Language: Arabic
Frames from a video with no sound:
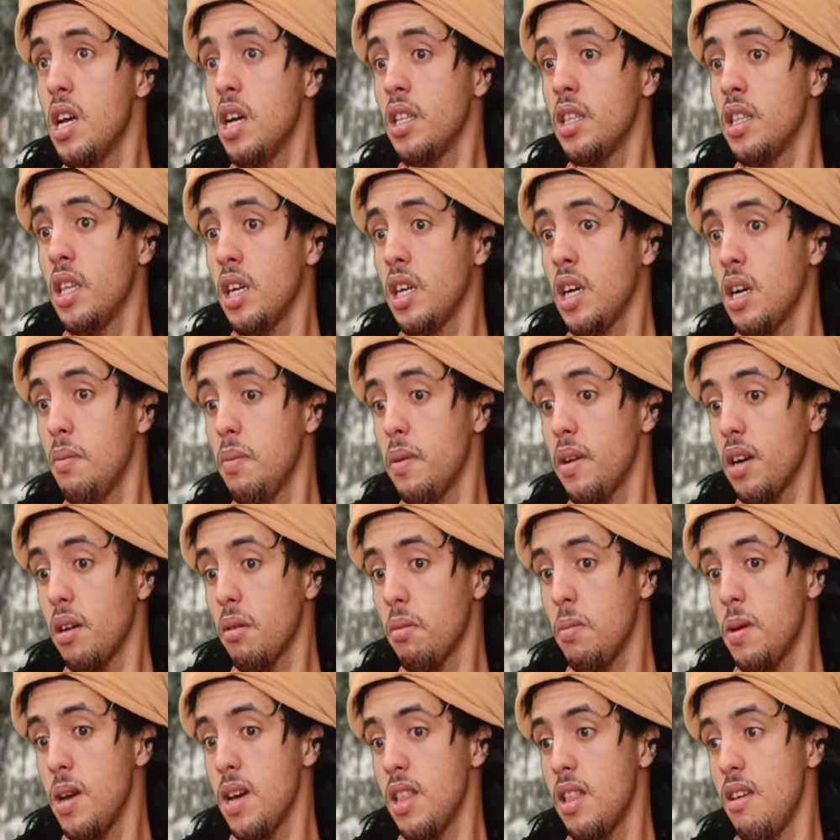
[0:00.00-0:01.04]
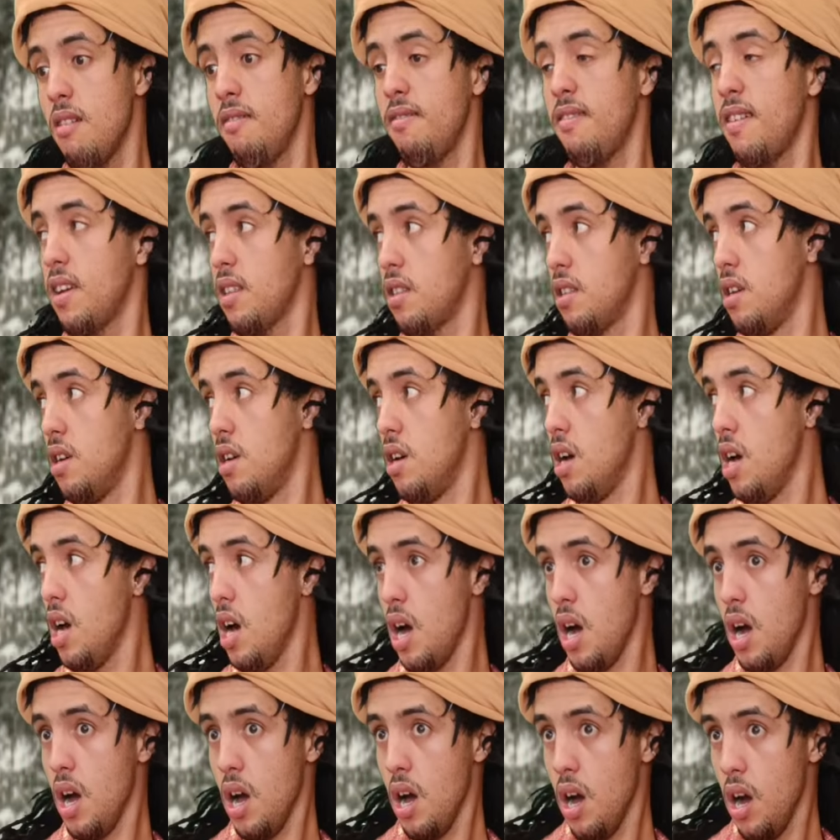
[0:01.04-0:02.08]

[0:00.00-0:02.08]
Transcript: عندك عبر 4000 يورو ها